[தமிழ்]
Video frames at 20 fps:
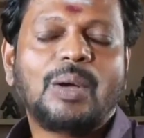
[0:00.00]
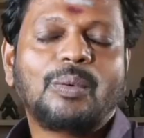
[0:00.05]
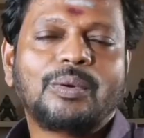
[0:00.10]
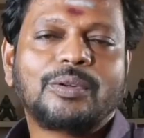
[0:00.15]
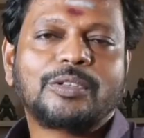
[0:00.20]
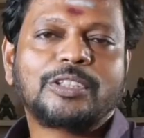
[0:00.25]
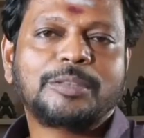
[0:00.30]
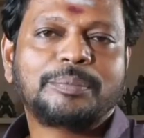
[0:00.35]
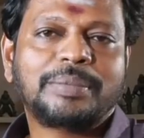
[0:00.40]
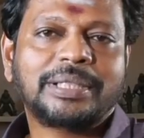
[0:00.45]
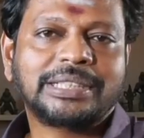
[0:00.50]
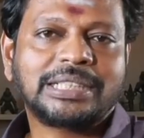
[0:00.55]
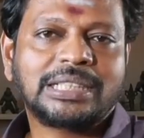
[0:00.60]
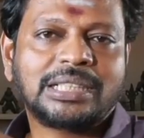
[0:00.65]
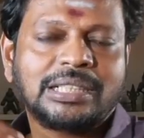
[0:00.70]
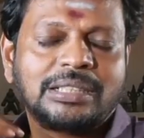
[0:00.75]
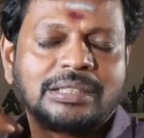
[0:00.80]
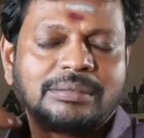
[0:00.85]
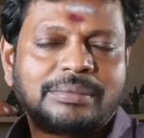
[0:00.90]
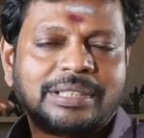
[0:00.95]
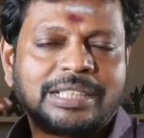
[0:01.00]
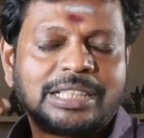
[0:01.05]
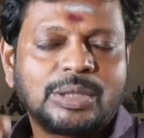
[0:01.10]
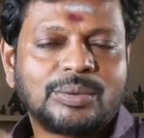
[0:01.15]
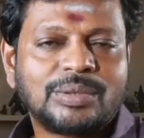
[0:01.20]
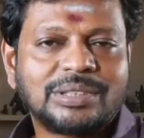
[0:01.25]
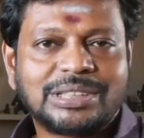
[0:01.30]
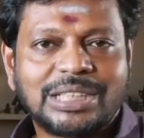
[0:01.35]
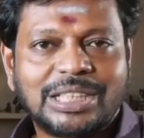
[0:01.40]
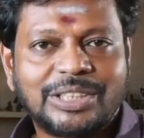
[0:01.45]
அவங்க வந்து பார்த்திங்கன்னா
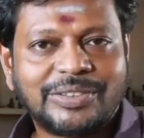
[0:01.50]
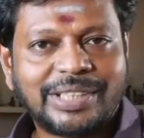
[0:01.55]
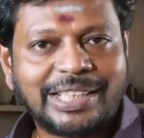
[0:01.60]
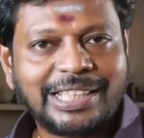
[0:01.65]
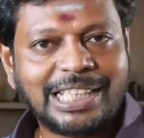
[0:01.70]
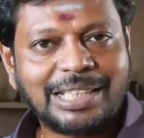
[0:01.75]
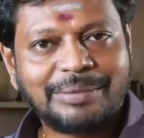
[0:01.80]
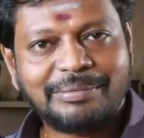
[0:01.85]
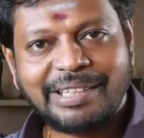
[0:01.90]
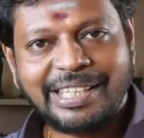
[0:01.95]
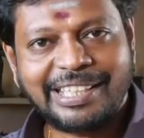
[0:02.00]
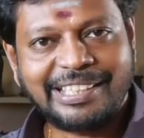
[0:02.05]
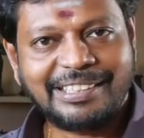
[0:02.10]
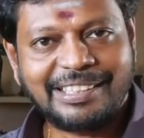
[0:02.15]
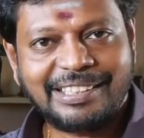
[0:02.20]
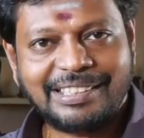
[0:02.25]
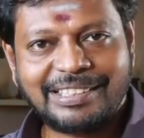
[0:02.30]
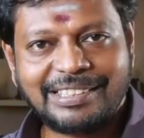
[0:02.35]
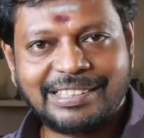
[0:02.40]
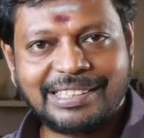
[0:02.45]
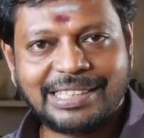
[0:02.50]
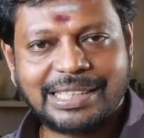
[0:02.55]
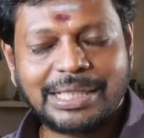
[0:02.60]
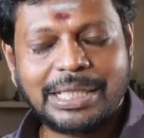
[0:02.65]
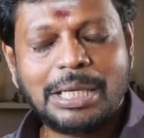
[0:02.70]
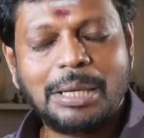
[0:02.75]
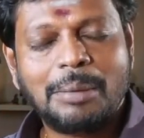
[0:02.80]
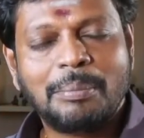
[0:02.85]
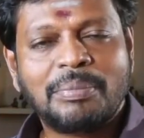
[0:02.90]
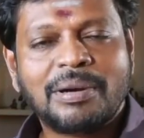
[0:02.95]
மருத்துவ செலவு அதிகமாகிட்டே இருக்குது
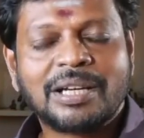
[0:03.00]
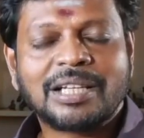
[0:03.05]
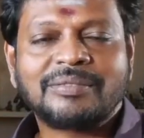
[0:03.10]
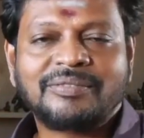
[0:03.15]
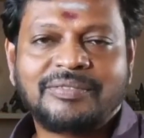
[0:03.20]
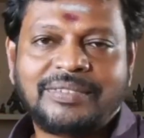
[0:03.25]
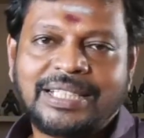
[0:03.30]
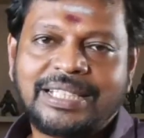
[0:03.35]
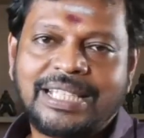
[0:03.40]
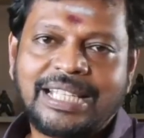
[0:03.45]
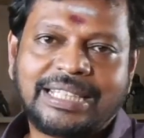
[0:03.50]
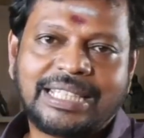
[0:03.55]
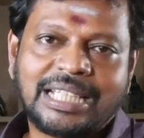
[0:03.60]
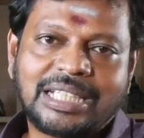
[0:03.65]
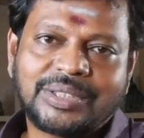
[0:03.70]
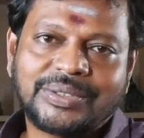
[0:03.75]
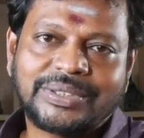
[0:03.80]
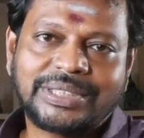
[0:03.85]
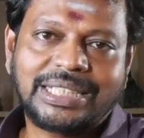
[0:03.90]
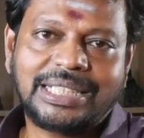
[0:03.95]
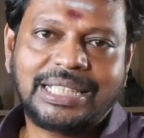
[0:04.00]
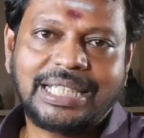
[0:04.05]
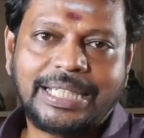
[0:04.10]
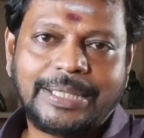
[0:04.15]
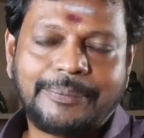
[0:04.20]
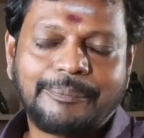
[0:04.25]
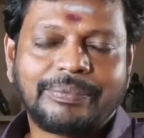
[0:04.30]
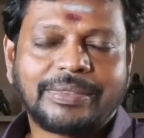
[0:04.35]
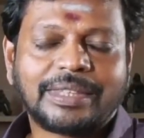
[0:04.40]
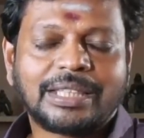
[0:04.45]
பணம் வீட்டில்
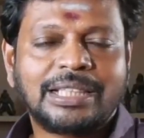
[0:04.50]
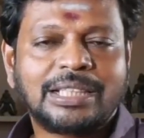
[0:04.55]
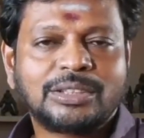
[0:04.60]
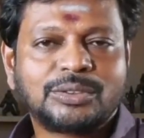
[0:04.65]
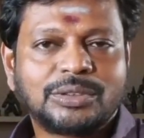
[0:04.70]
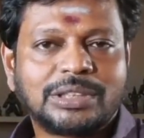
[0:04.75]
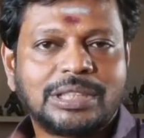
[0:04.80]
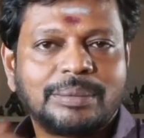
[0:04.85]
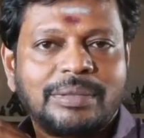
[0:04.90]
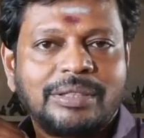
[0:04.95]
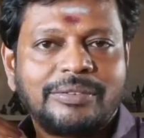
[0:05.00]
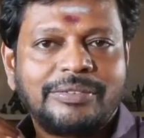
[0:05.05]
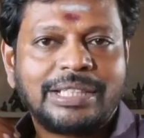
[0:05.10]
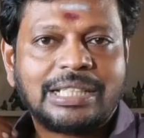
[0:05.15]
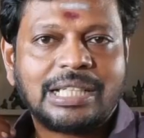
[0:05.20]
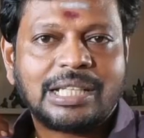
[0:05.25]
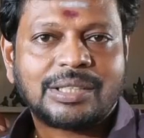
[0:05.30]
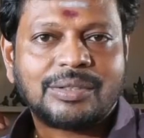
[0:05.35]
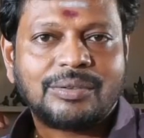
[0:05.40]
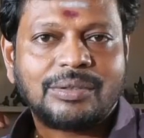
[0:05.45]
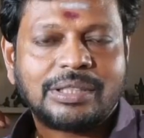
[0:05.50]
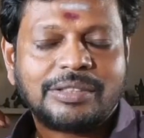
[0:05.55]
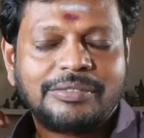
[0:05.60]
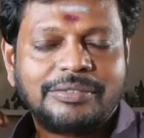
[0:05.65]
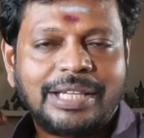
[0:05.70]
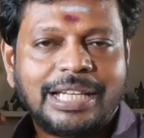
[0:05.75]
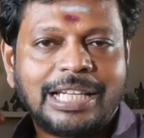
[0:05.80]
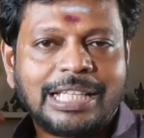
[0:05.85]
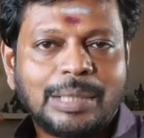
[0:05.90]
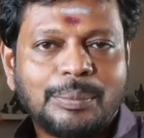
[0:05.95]
தங்குவதில்லை இல்லை சுத்தமாக வீட்டில்
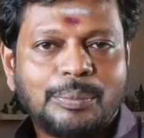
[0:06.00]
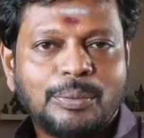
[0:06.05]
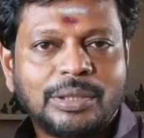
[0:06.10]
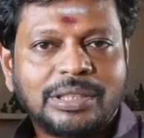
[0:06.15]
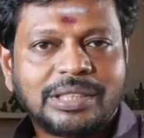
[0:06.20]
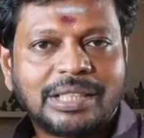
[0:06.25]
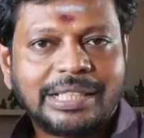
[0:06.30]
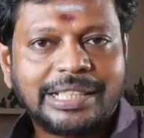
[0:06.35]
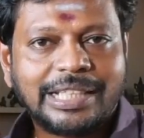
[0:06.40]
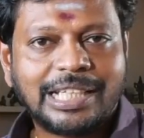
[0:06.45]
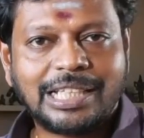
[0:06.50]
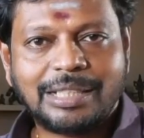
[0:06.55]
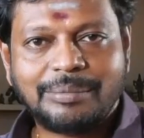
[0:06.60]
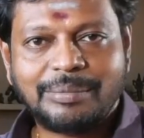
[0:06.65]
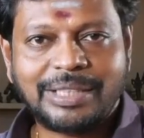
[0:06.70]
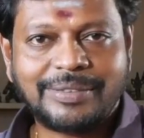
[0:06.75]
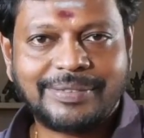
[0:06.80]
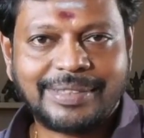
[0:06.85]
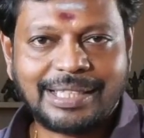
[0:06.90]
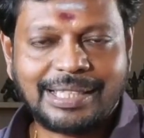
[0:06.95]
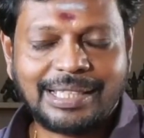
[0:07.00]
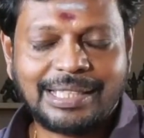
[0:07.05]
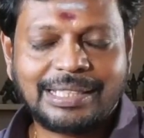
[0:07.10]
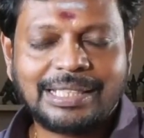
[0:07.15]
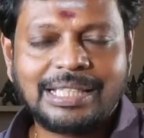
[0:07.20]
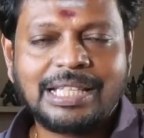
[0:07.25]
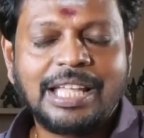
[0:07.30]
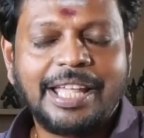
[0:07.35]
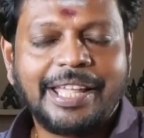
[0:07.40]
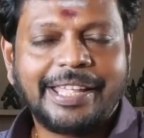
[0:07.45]
இருக்கிறவங்களுக்கு வேலைக்கு போகிறதுக்கான எண்ணமே வரலை
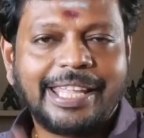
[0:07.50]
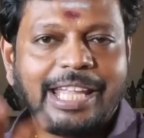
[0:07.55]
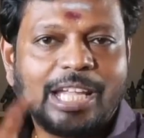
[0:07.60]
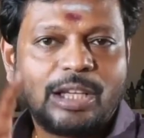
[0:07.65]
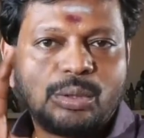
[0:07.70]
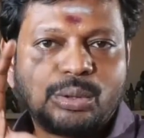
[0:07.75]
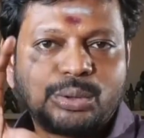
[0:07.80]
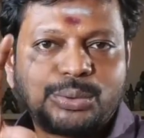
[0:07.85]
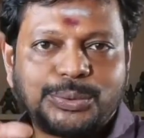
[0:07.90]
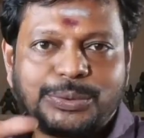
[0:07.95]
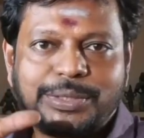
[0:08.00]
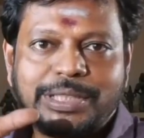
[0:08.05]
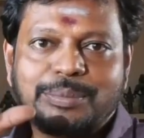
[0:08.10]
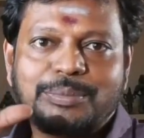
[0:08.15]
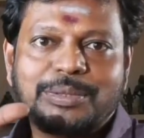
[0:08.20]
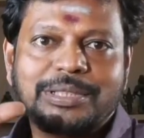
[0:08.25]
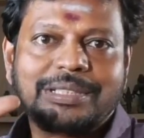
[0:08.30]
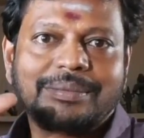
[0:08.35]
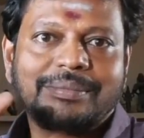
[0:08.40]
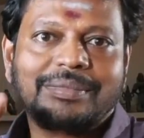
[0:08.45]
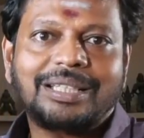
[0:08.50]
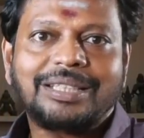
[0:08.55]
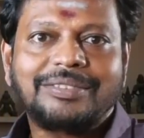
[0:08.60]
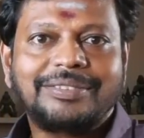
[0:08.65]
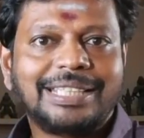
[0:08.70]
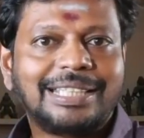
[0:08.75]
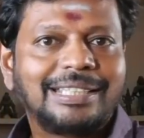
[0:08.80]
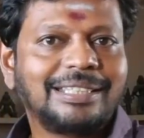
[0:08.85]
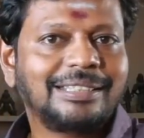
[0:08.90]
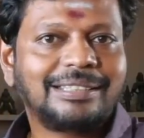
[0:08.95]
ஏதோ சூனியம் பிடிச்ச
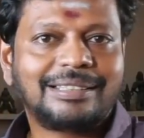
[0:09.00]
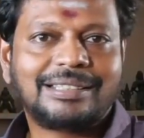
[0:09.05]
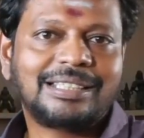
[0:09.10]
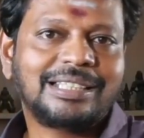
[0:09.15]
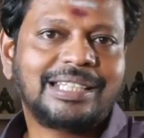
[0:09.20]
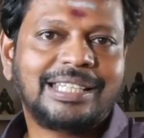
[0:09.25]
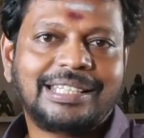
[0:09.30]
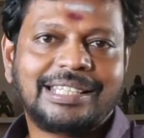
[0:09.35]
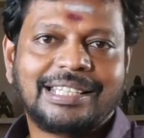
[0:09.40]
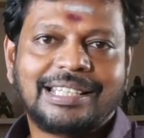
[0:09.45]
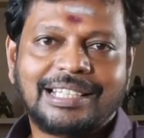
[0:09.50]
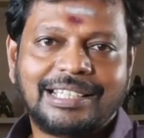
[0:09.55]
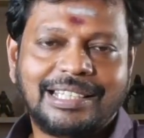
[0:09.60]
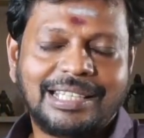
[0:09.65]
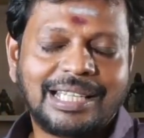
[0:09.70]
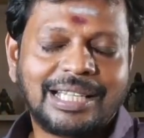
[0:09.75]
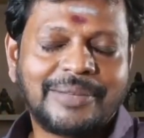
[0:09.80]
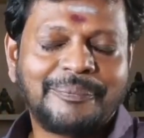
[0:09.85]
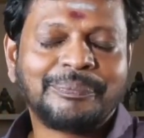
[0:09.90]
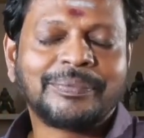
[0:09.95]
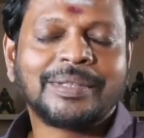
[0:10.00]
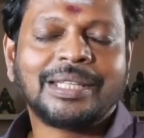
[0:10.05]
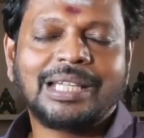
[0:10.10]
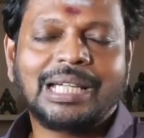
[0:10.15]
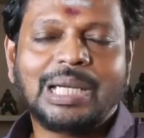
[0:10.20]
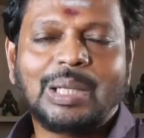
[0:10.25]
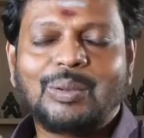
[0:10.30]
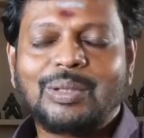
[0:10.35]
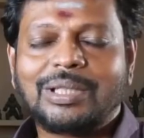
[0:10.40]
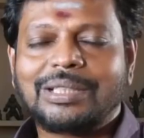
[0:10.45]
மாதிரி வீட்டில் இருக்குதுன்னு நினைக்கிறாங்க இல்லையா
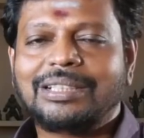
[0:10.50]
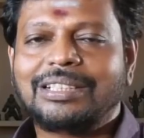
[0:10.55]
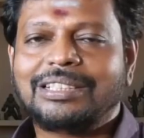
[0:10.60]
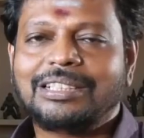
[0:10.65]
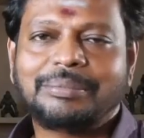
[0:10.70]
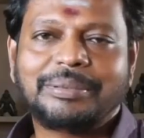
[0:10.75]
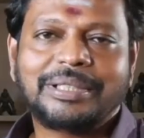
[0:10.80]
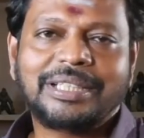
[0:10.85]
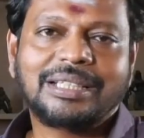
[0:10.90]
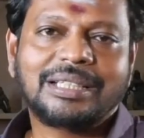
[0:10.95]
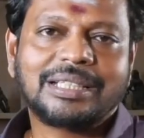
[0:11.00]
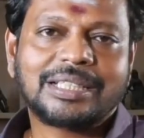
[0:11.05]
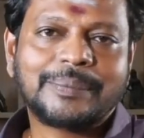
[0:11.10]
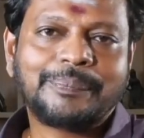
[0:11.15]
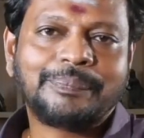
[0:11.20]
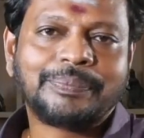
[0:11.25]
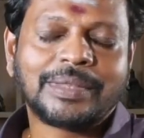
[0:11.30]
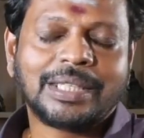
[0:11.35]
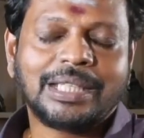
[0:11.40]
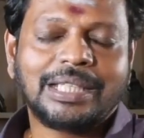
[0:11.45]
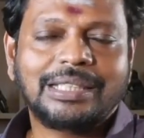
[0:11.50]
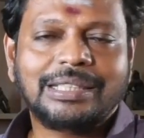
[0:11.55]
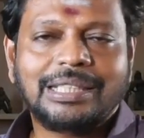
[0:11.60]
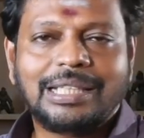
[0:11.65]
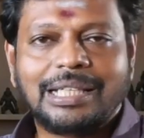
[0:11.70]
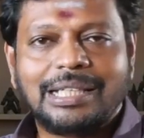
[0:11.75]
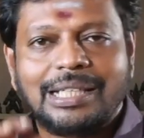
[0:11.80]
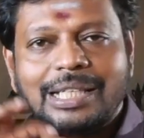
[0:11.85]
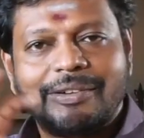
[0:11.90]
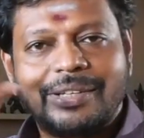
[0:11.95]
அவங்களுக்கு தான் இந்த பரிகாரம்
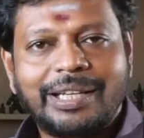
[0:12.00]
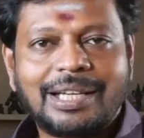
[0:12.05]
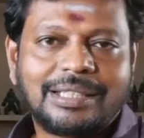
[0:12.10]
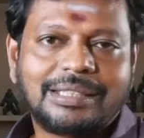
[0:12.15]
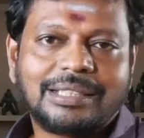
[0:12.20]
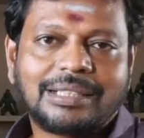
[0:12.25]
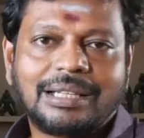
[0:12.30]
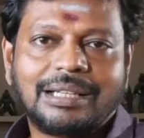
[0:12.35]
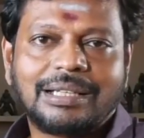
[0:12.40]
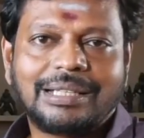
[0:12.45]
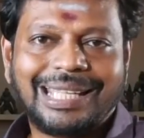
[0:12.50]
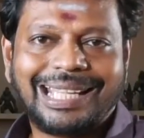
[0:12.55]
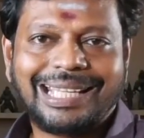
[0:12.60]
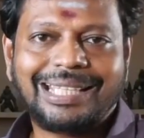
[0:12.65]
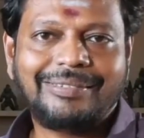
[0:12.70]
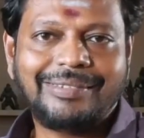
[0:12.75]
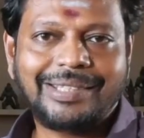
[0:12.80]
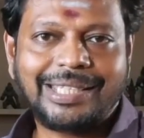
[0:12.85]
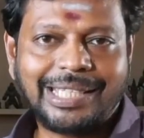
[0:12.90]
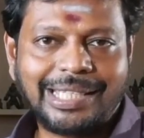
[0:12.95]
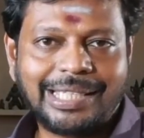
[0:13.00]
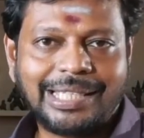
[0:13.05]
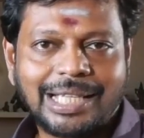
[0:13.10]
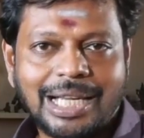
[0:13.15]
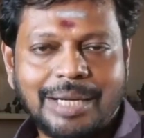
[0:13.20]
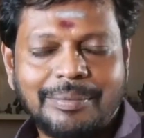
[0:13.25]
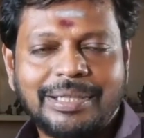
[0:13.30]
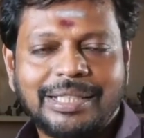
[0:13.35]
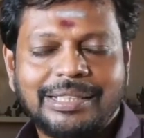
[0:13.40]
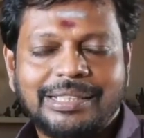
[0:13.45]
இது என்ன வேணால் எடுத்துக்கலாம் நெகட்டிவிட்டி
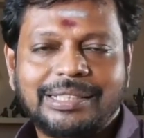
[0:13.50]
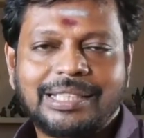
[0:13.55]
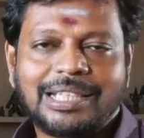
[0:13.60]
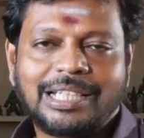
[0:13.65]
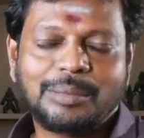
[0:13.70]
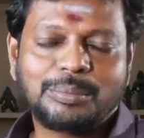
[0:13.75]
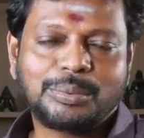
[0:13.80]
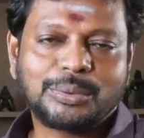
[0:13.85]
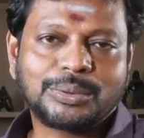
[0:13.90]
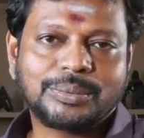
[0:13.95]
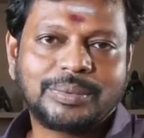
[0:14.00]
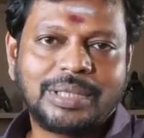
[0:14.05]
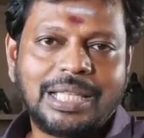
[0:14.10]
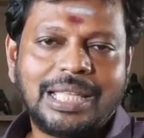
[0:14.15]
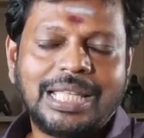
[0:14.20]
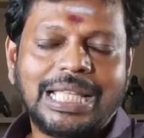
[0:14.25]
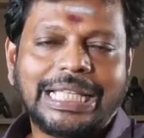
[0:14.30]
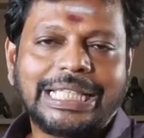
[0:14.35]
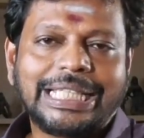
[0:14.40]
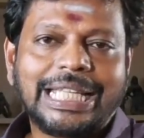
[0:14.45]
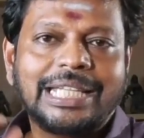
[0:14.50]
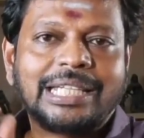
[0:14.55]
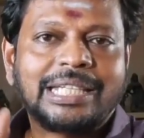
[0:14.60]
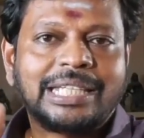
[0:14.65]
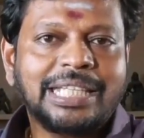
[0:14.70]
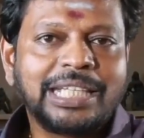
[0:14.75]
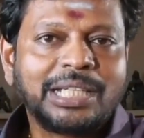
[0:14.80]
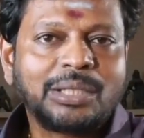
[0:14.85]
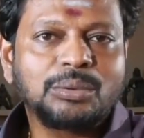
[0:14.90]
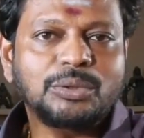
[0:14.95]
அப்படின்னு எடுத்துக்கிட்டாலே போதும்
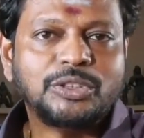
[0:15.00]
எட்டி